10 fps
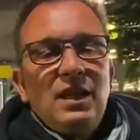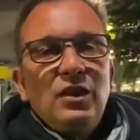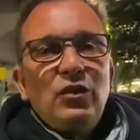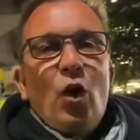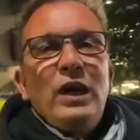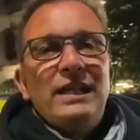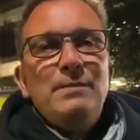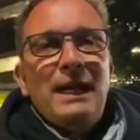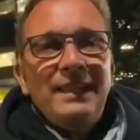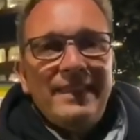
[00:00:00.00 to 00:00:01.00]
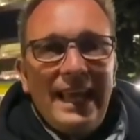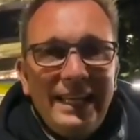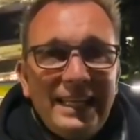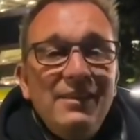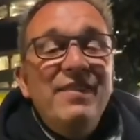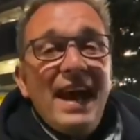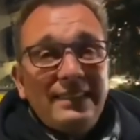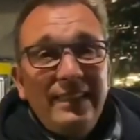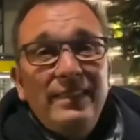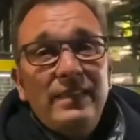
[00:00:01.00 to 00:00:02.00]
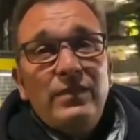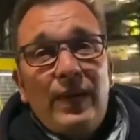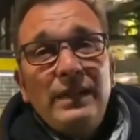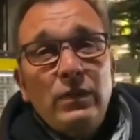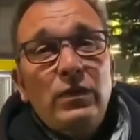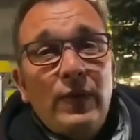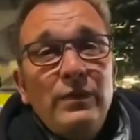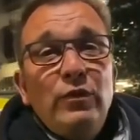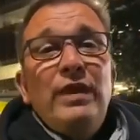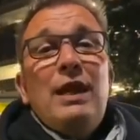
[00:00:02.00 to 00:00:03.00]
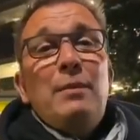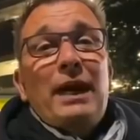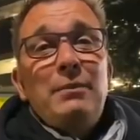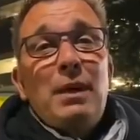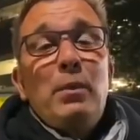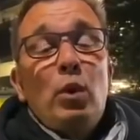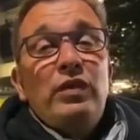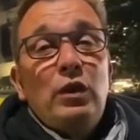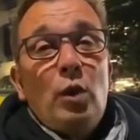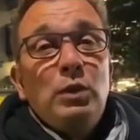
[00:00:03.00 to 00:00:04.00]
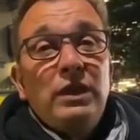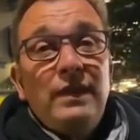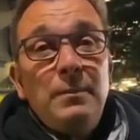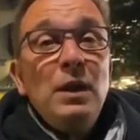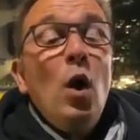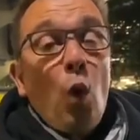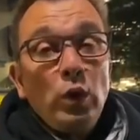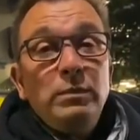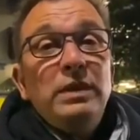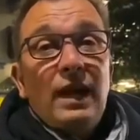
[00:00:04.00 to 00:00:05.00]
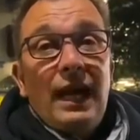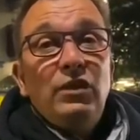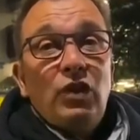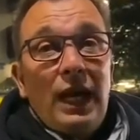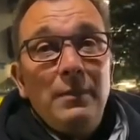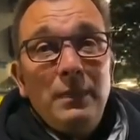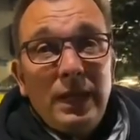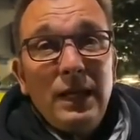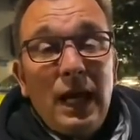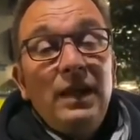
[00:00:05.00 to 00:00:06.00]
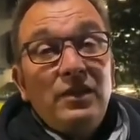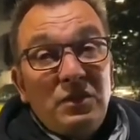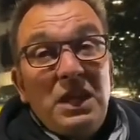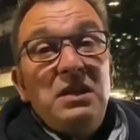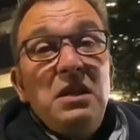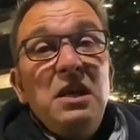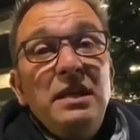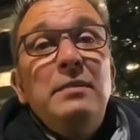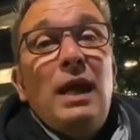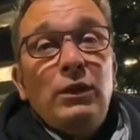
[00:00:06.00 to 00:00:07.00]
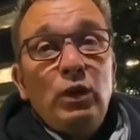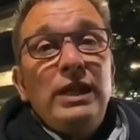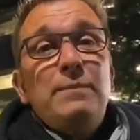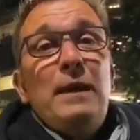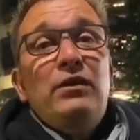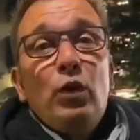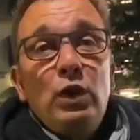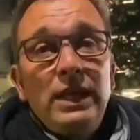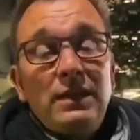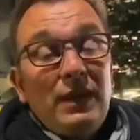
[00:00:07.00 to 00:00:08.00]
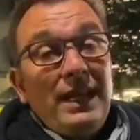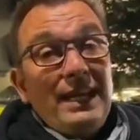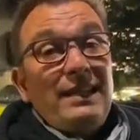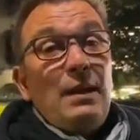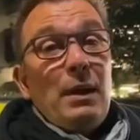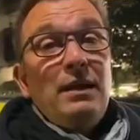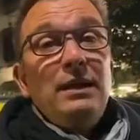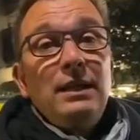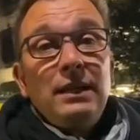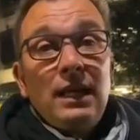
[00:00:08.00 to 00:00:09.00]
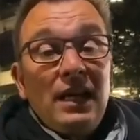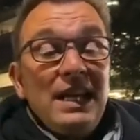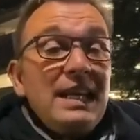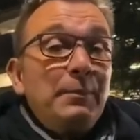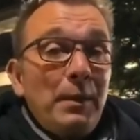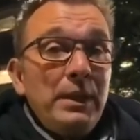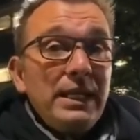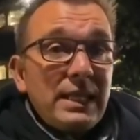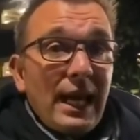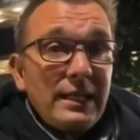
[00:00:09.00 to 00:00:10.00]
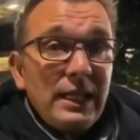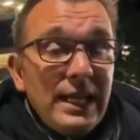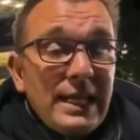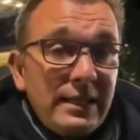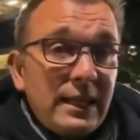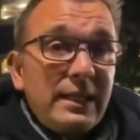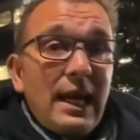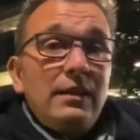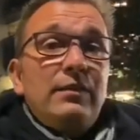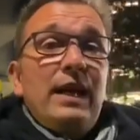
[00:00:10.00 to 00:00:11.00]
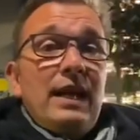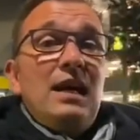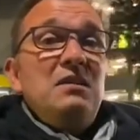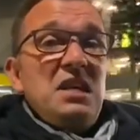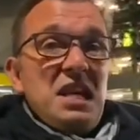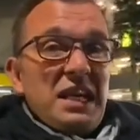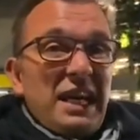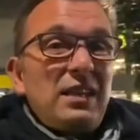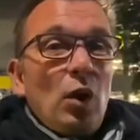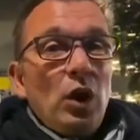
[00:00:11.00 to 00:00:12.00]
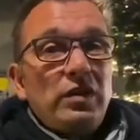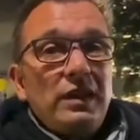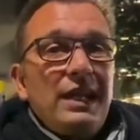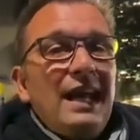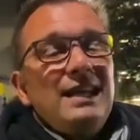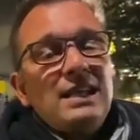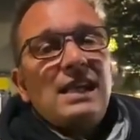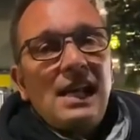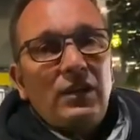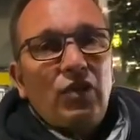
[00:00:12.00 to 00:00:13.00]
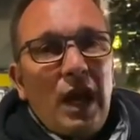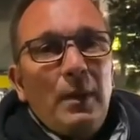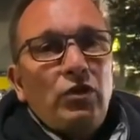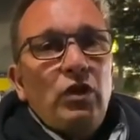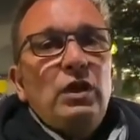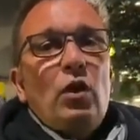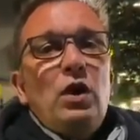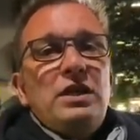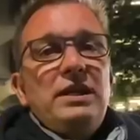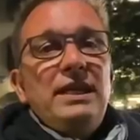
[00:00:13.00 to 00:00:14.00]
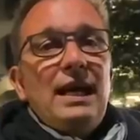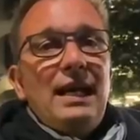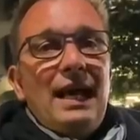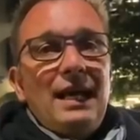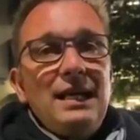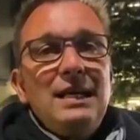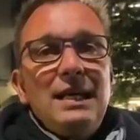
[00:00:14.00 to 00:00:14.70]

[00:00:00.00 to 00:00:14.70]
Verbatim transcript: So, jetzt mal ganz ehrlich, wer hat dieses 2 zu 2 von Werder Bremen bei Borussia Dortmund getippt? Unten bitte reinschreiben. Ne? Also den, dem gratuliere ich persönlich, weil echt Hammer. Ja, ich habe damit nicht gerechnet. Ich hätte gedacht, Werder kriegt heute, ja nicht eine Klatsche, aber schon eine deutliche Niederlage.